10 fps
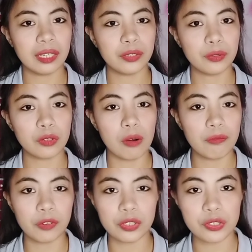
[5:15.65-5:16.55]
yung
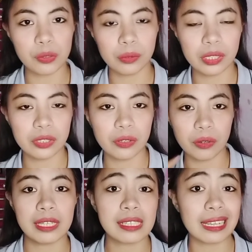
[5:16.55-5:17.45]
comfort zone ninyo
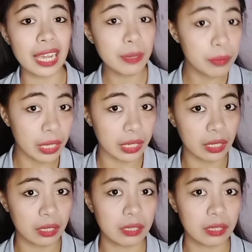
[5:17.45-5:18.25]
or sa library.